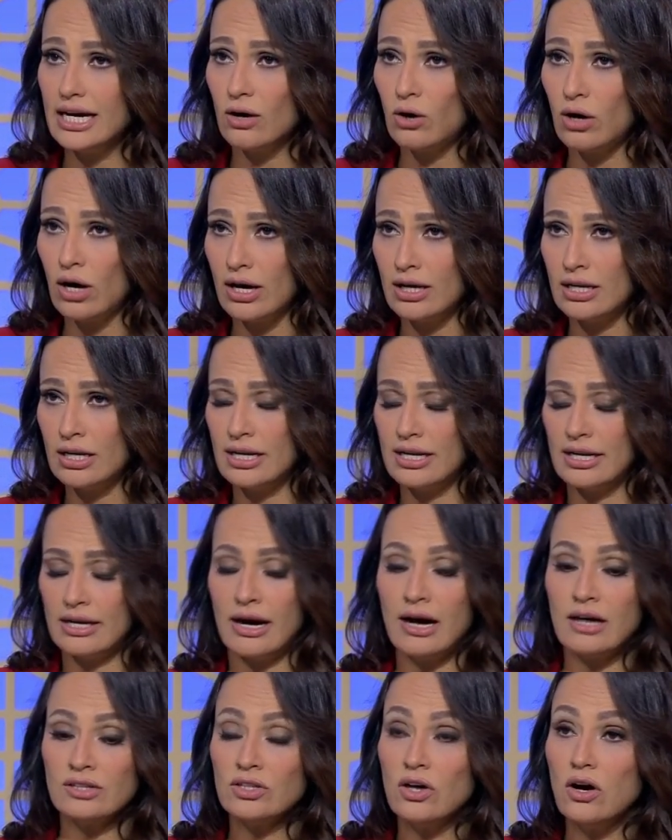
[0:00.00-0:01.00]

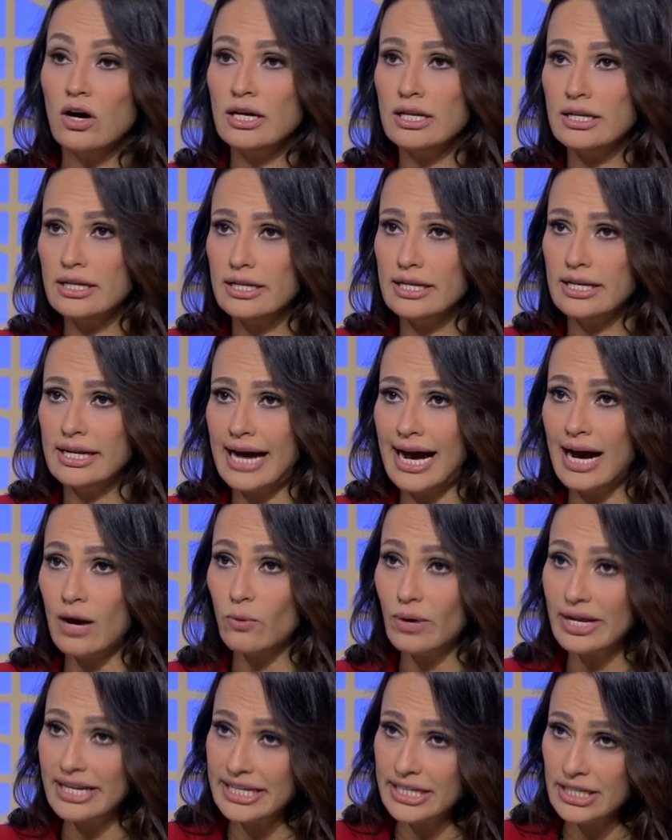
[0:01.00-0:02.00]
الاعضاء اللي
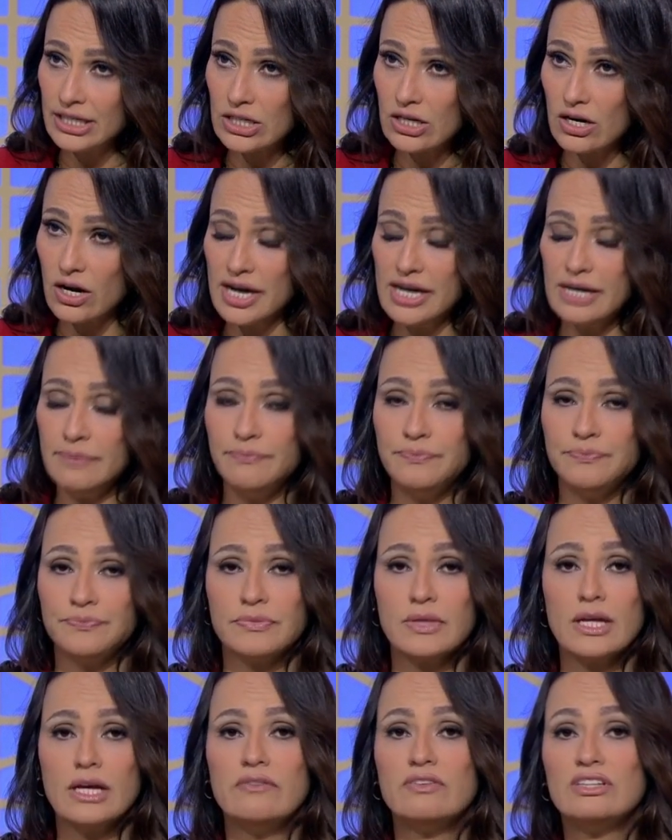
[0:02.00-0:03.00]
حوالين الرحم
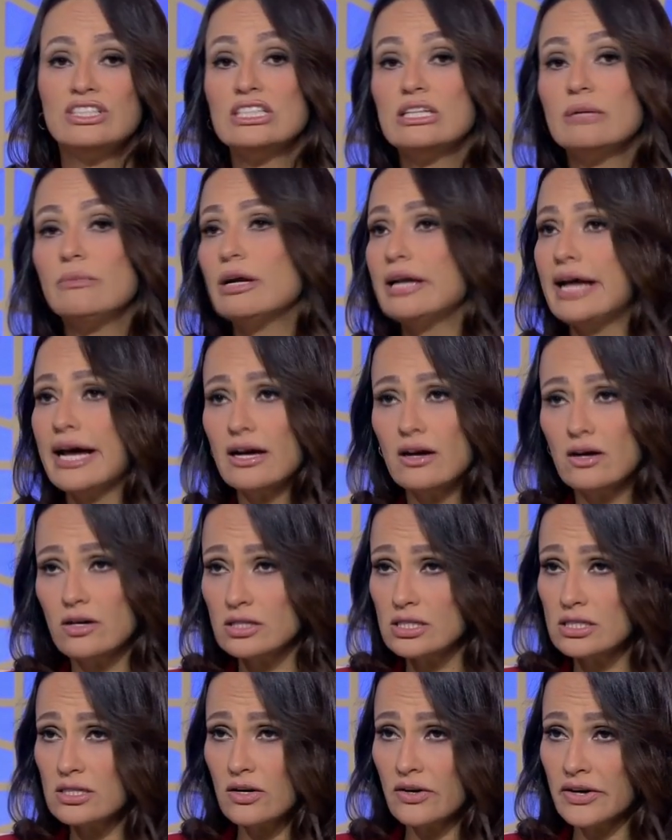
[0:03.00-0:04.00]
فدي طبعا حاجه
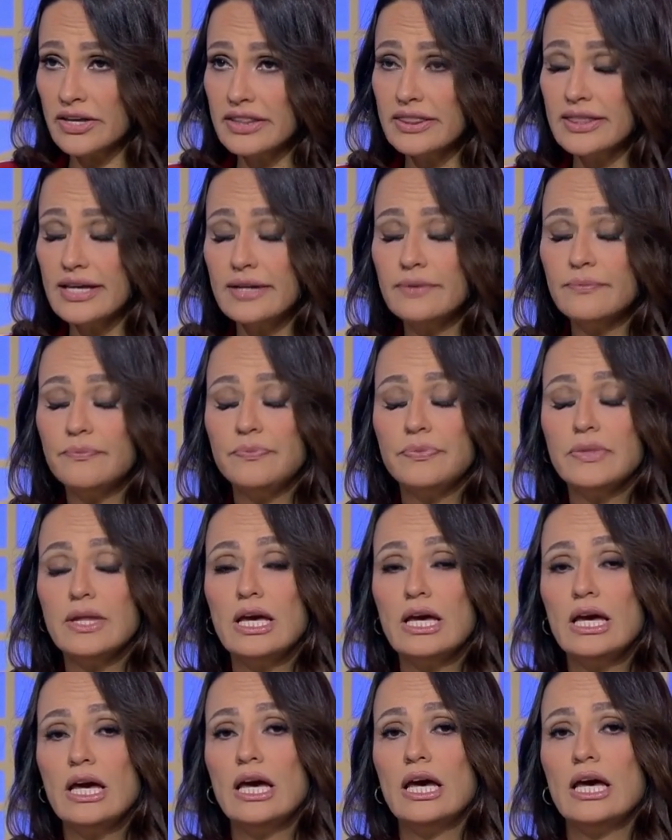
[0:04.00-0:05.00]
خطيره جدا
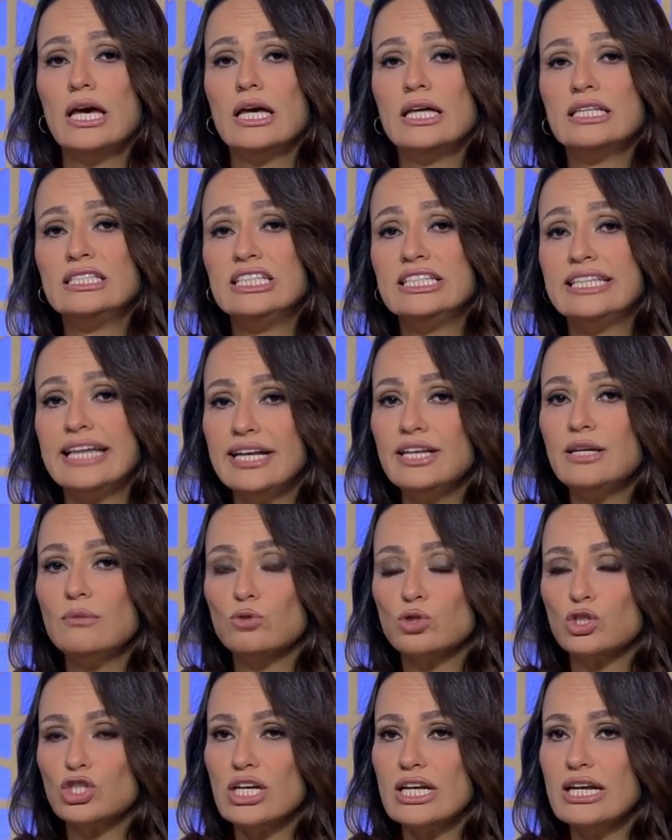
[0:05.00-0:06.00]
آه، دي تاني
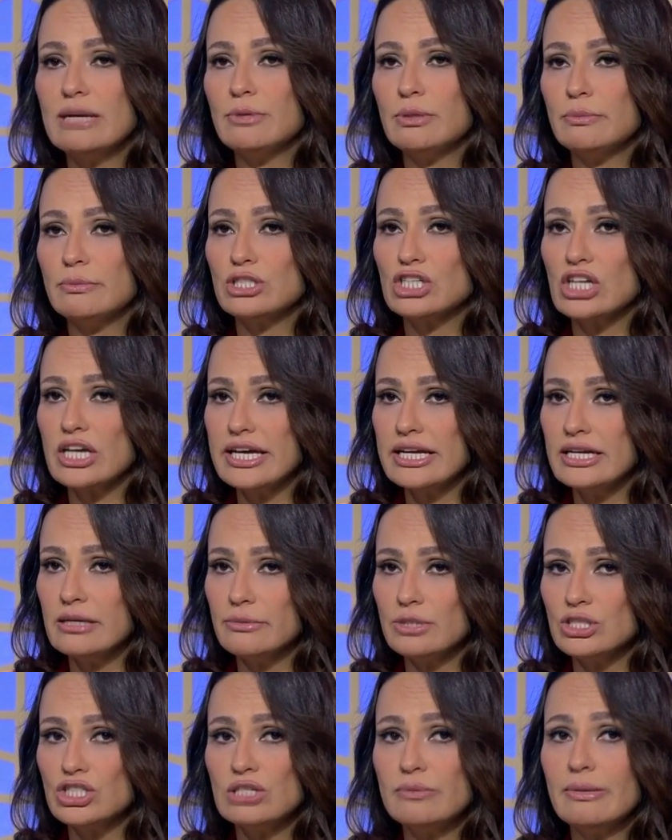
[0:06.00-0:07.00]
مشكله من مشاكل
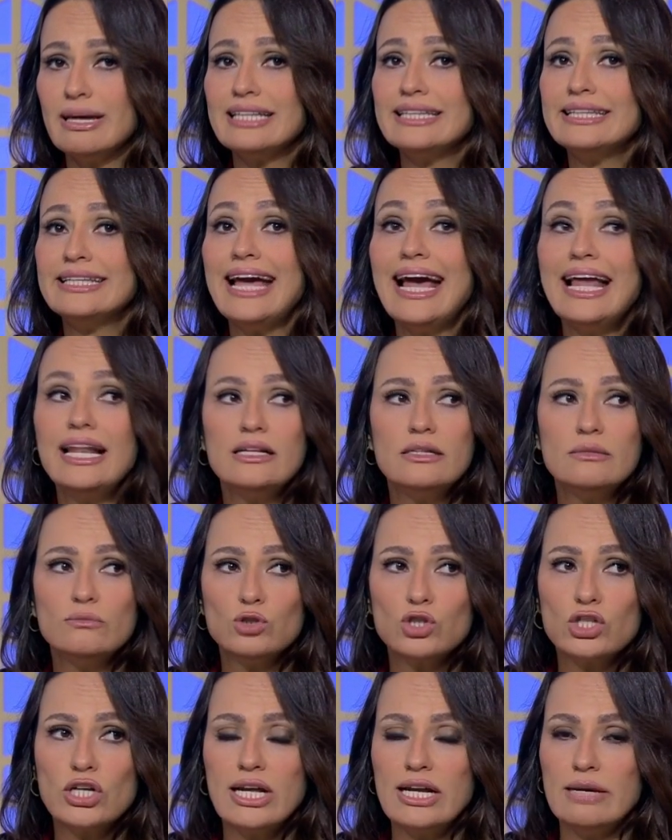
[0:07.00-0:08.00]
المشيمه تالت
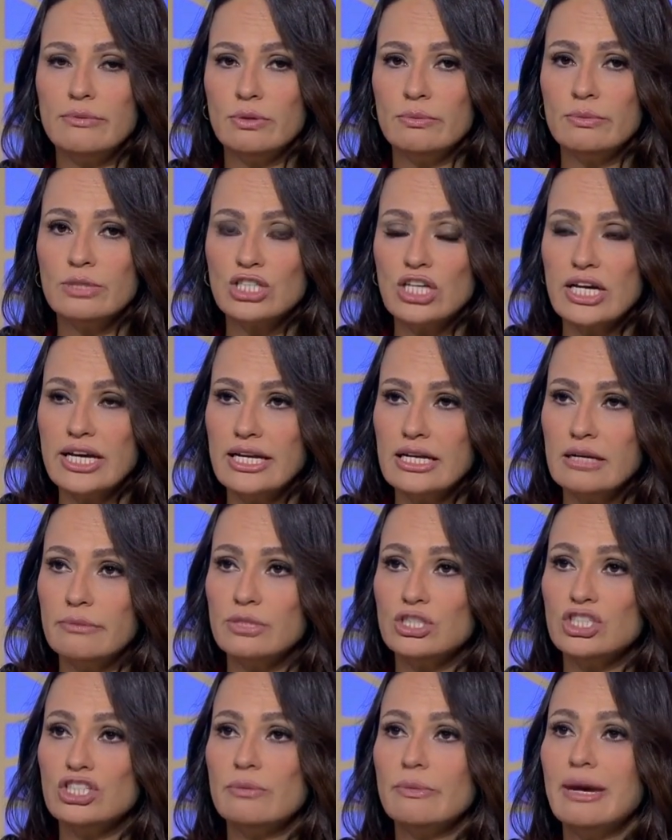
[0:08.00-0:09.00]
مشكله من مشاكل
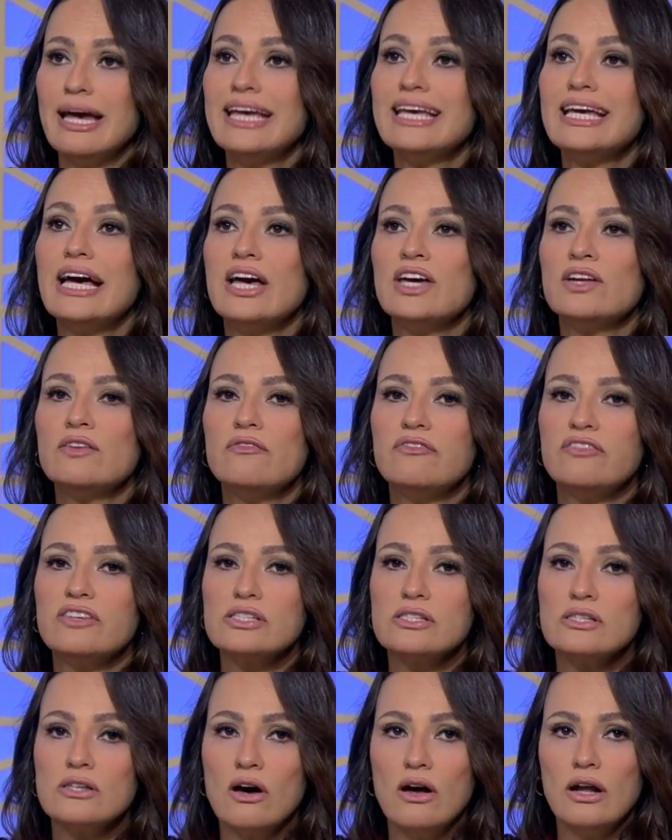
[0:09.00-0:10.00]
المشيمه هي
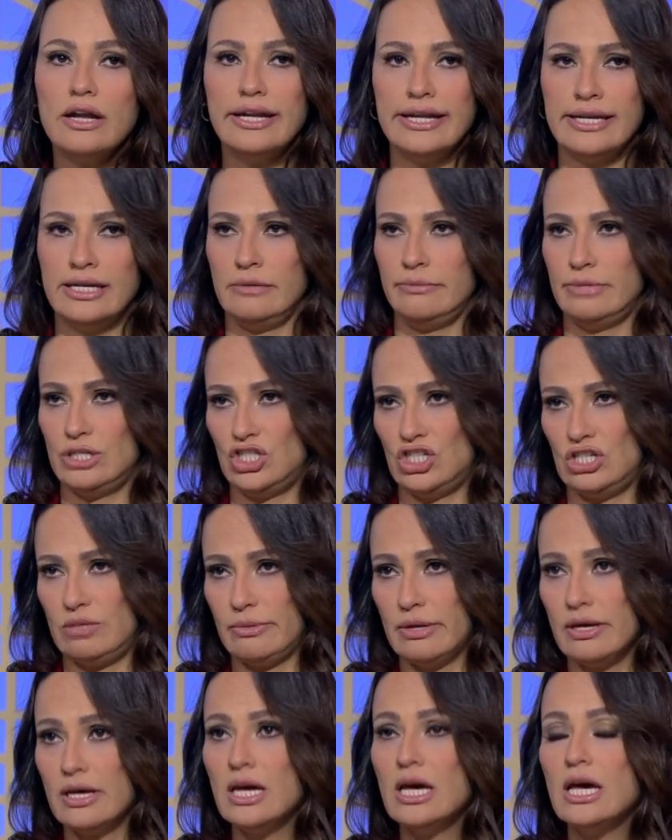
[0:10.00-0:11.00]
انفصال
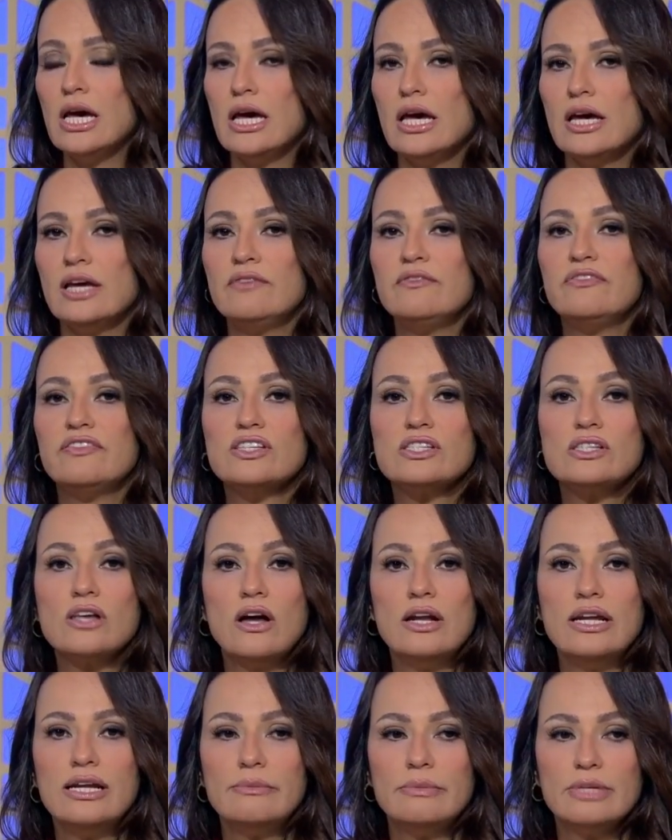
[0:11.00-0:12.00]
المشيمه مم.
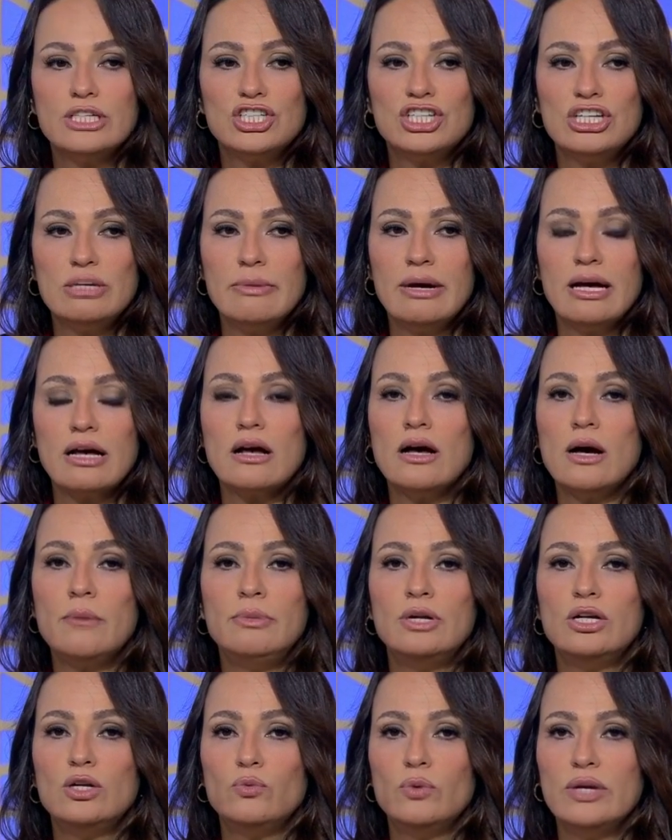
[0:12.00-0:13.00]
انفصال المشيمه
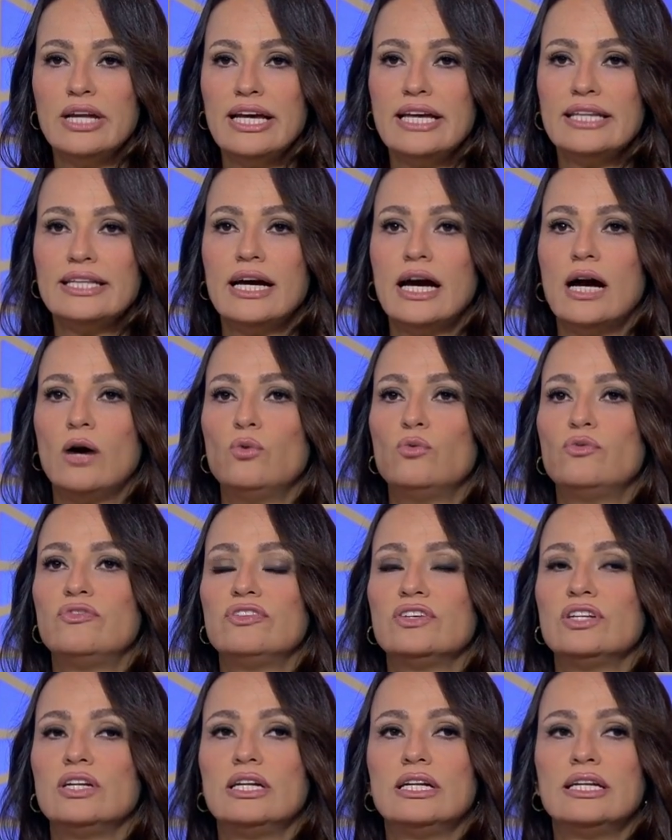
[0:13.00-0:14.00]
قبل الولاده او
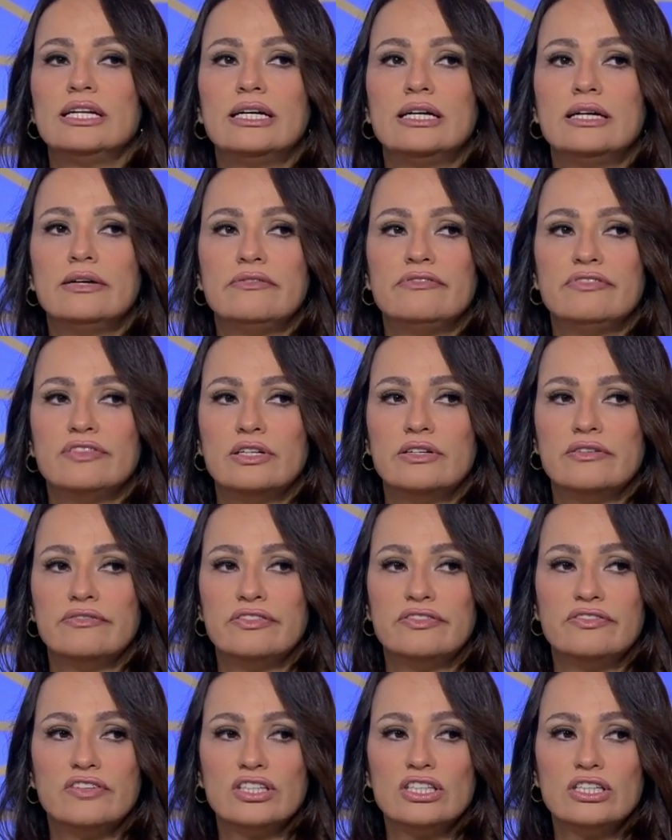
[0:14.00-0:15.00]
في في
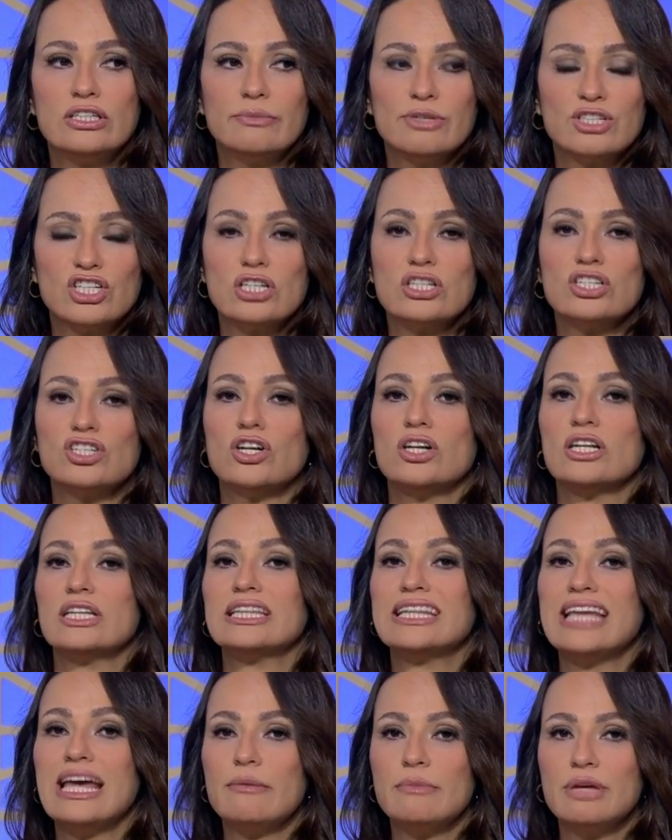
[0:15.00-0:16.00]
فتره مثلا الشهر
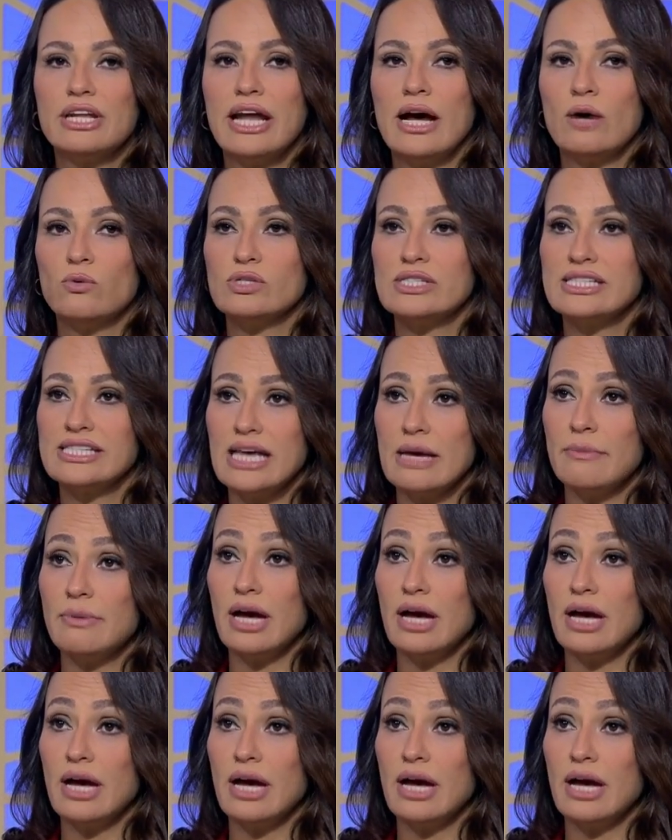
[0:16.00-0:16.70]
الثامن او السابع